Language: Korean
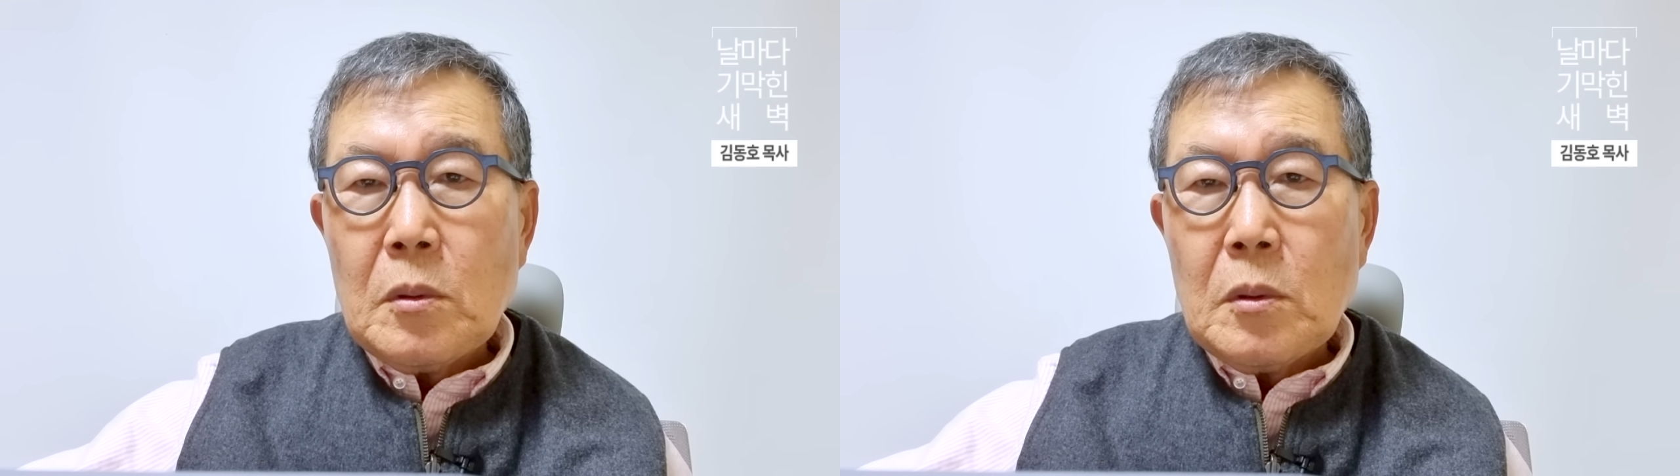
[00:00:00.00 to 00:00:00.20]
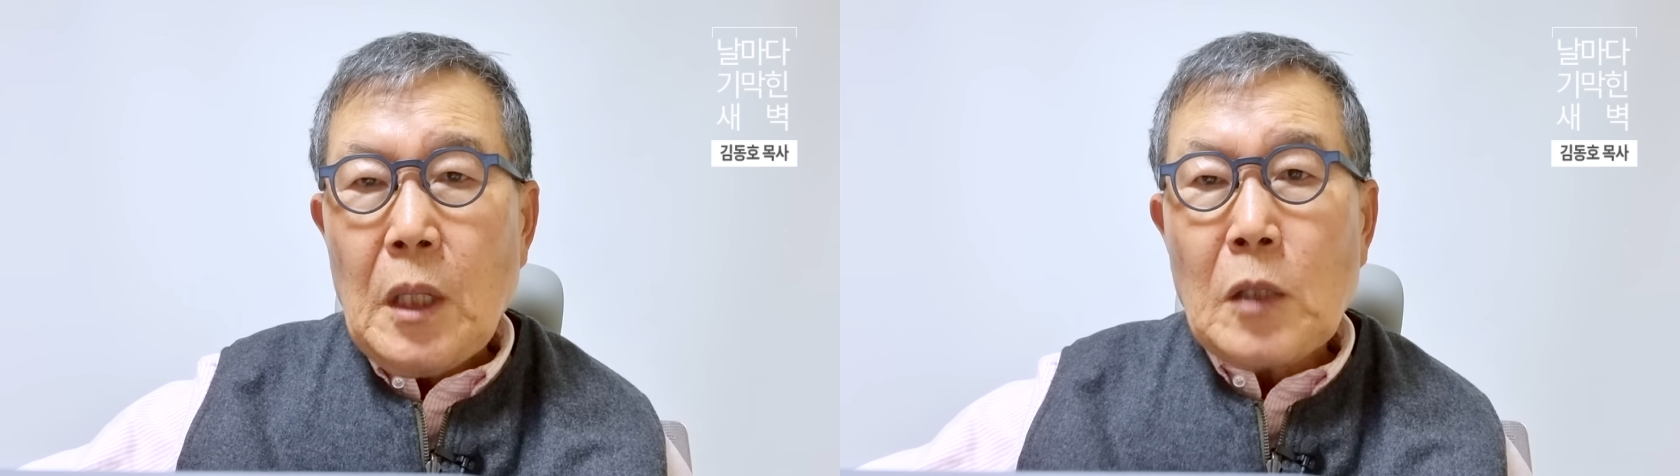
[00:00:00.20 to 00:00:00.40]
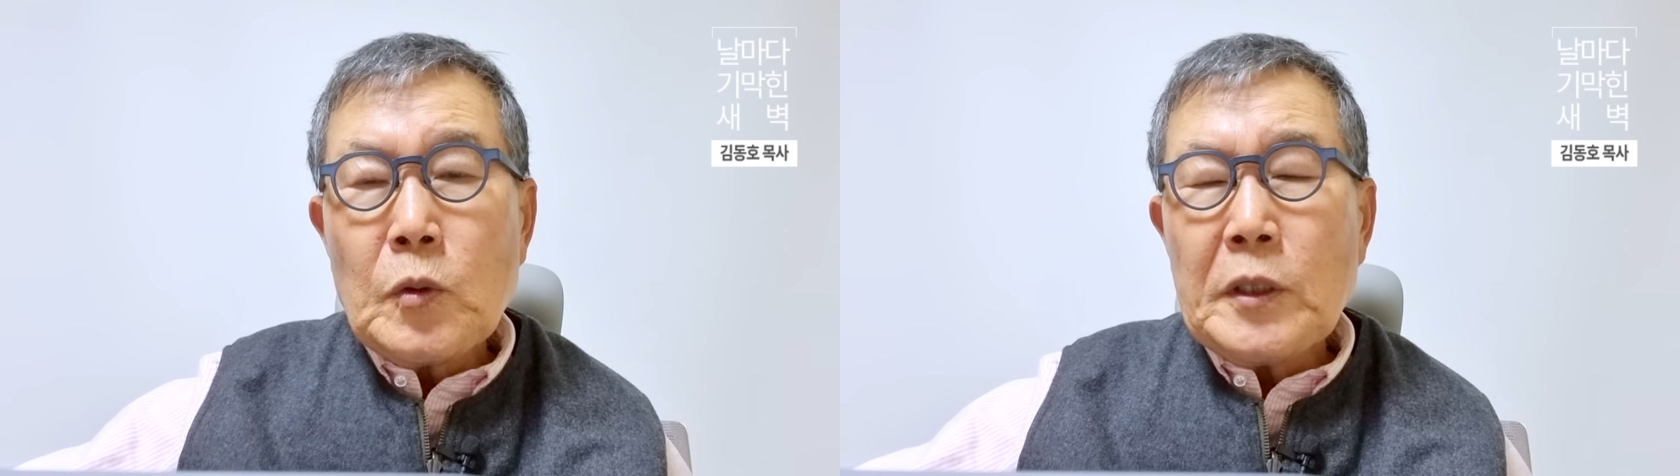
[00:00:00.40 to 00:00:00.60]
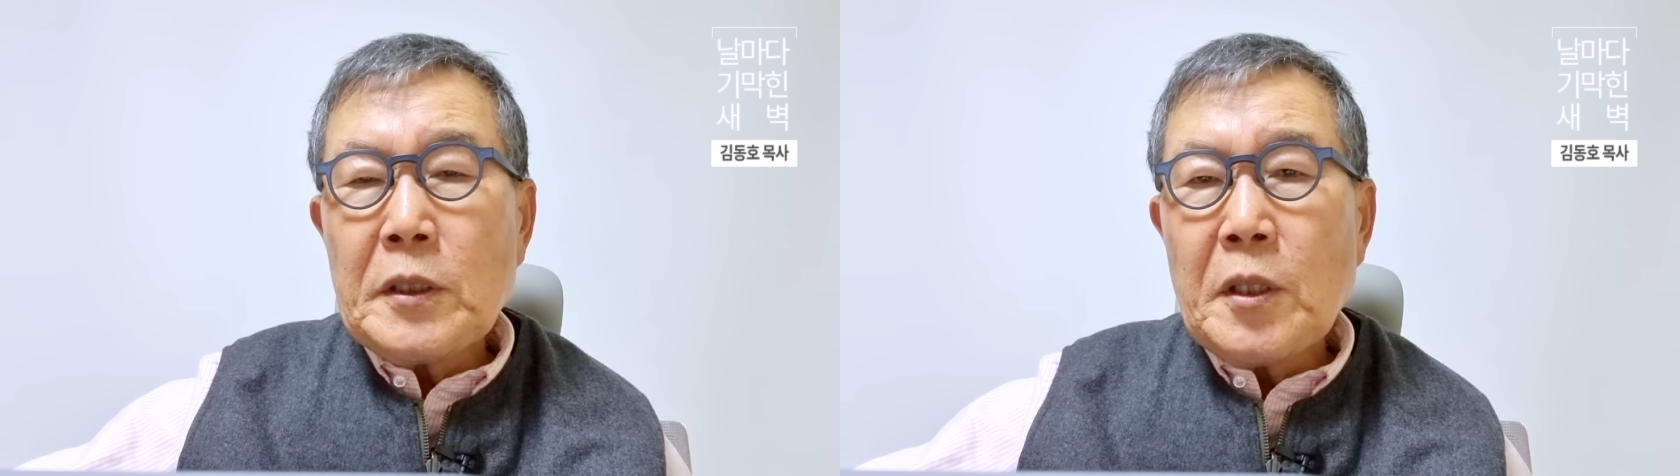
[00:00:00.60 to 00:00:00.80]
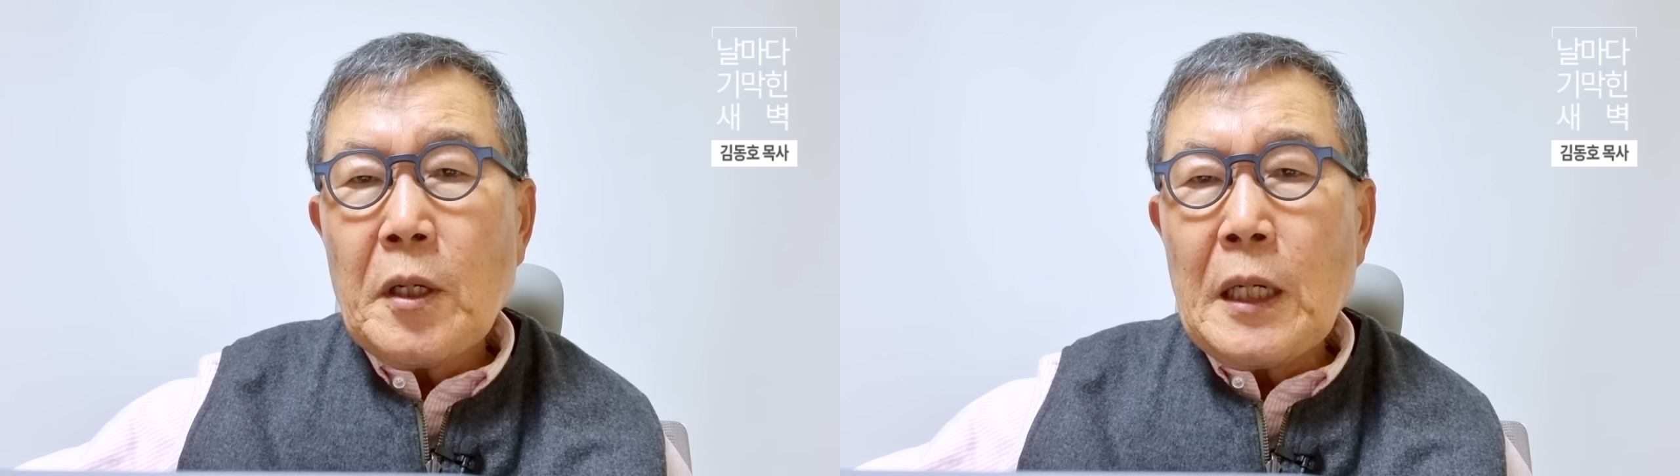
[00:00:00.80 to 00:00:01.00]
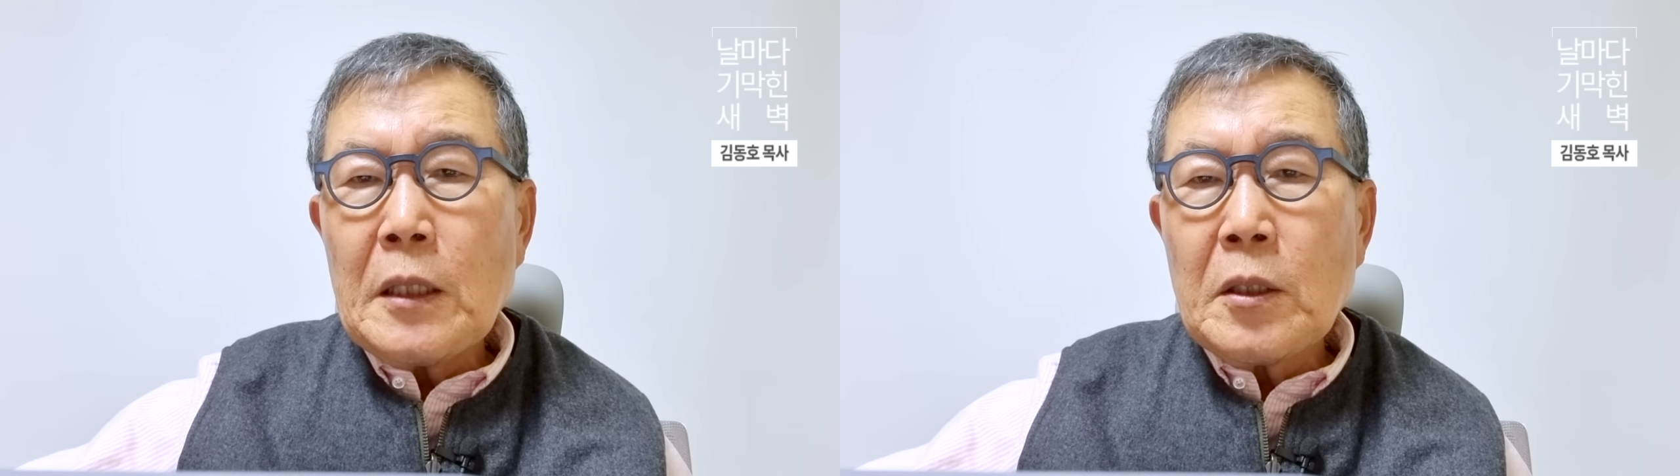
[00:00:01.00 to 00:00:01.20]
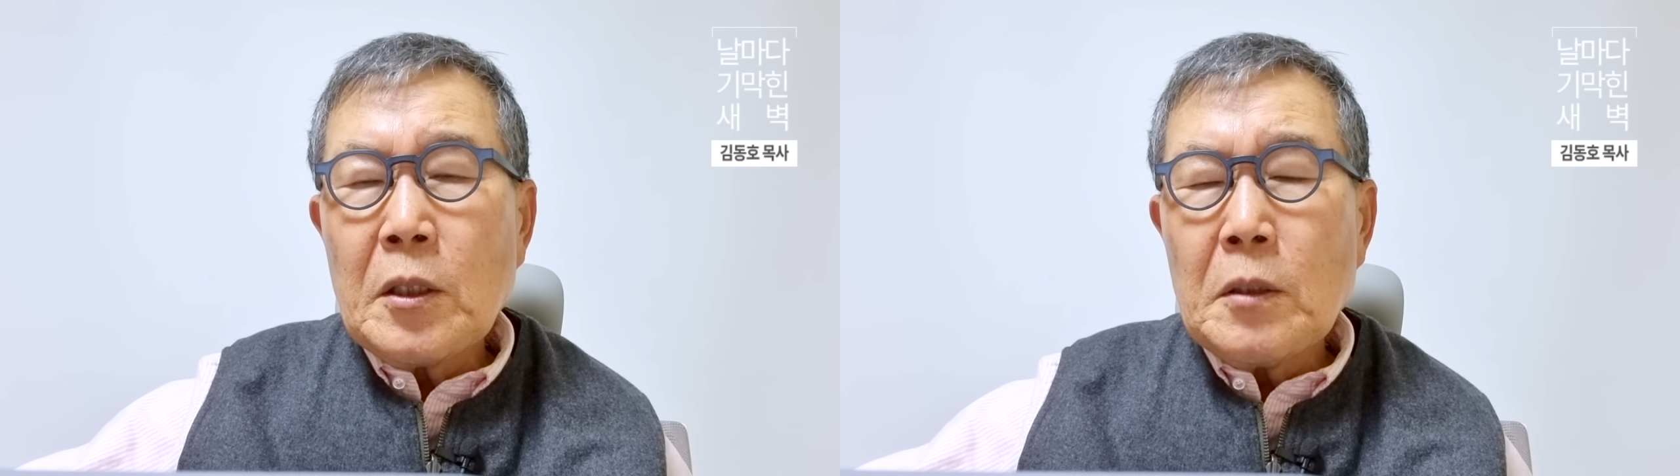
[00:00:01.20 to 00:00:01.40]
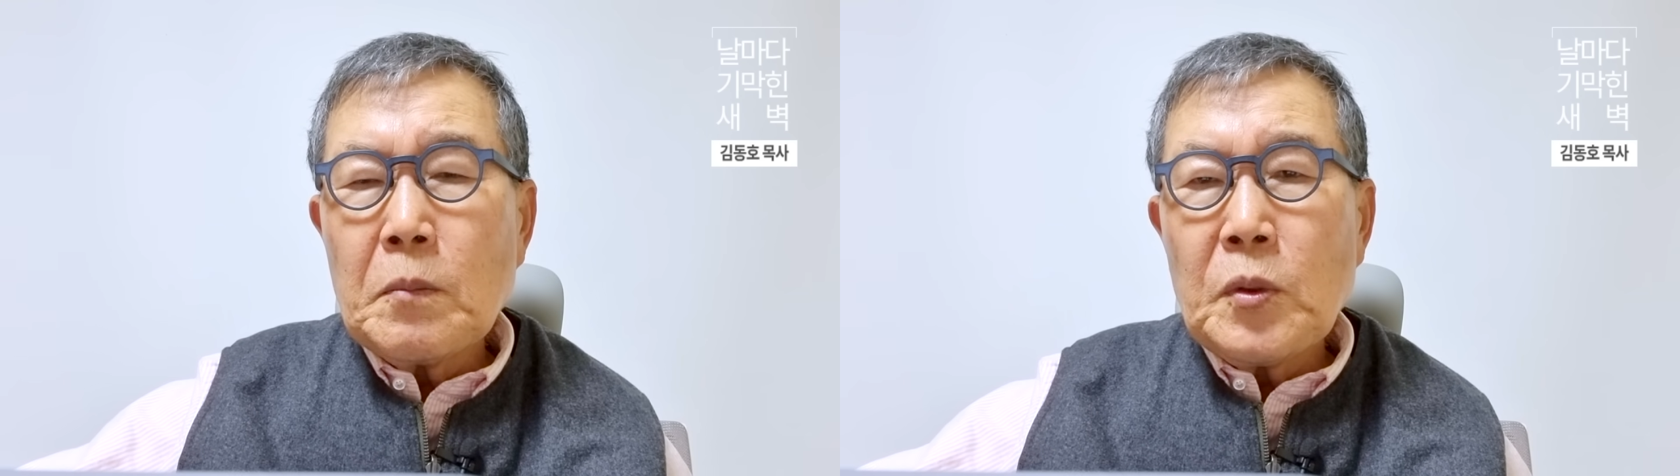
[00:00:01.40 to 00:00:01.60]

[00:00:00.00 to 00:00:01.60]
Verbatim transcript: 한국에서 태어나는 것,